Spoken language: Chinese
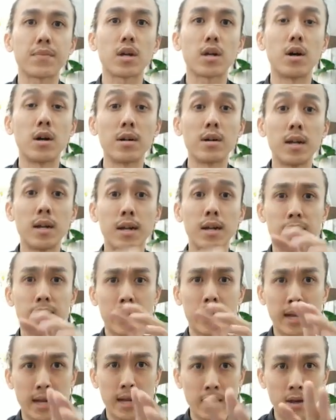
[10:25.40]
好，那
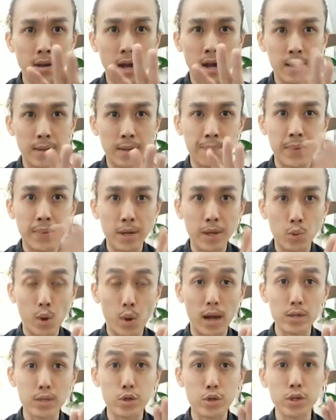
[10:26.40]
可以看到它的变
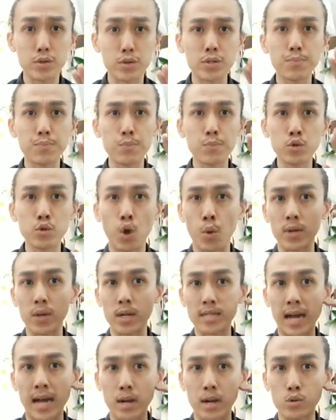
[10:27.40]
化。所以就是不同
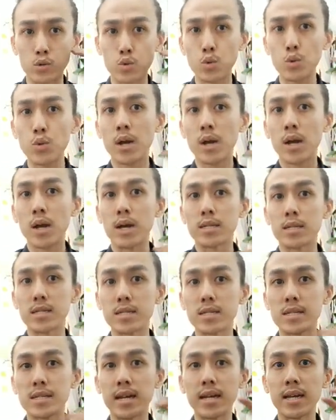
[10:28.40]
的长度，其
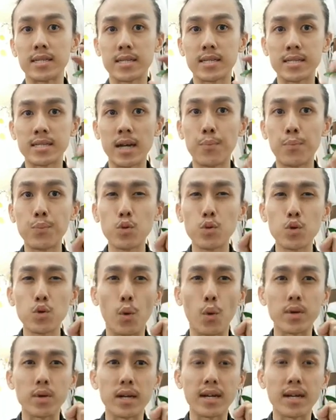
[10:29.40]
实可以制造不
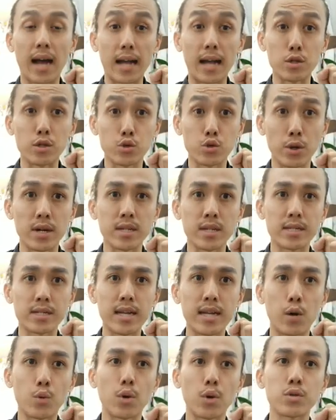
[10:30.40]
同的感觉和
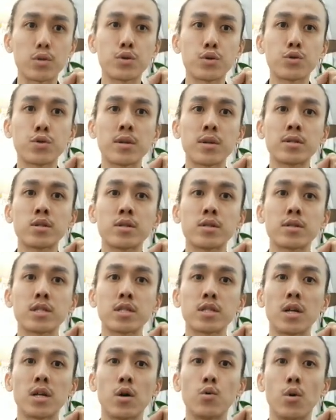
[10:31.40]
效果。最重要是
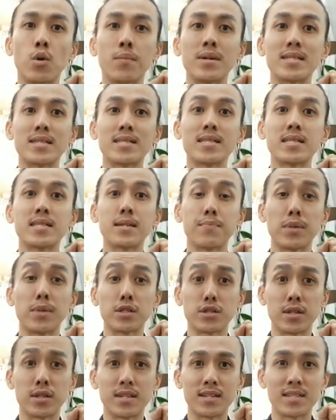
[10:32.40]
适合我们自己
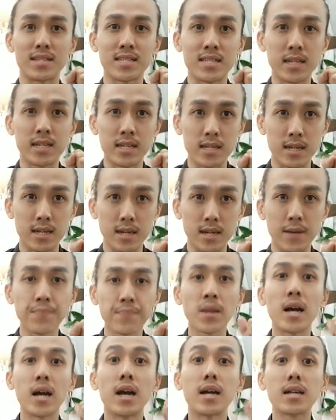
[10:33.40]
本身的性格、
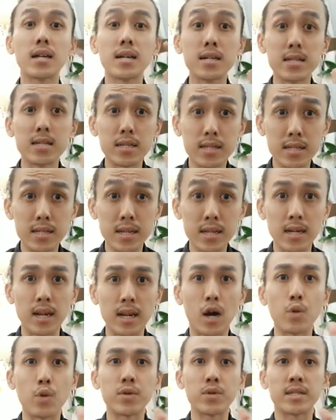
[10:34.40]
个性，
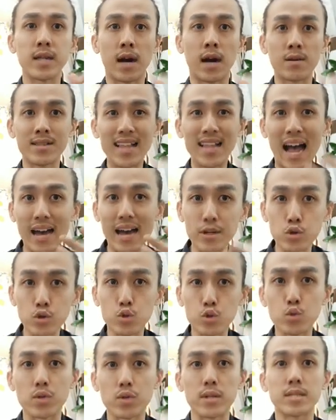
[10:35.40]
然后你想要带
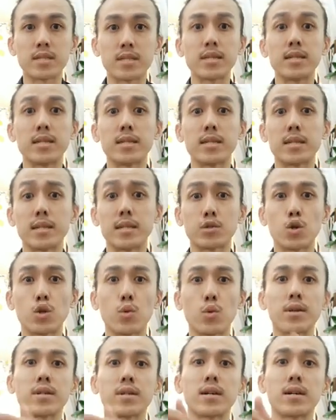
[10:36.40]
出的这一个
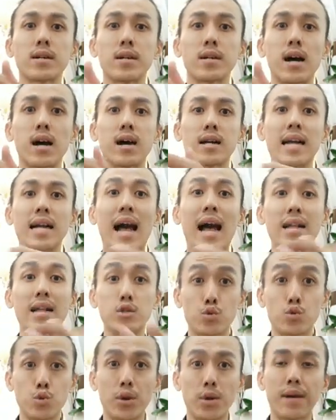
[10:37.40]
所谓的啊感
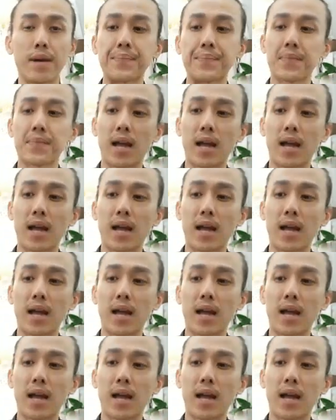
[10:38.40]
觉。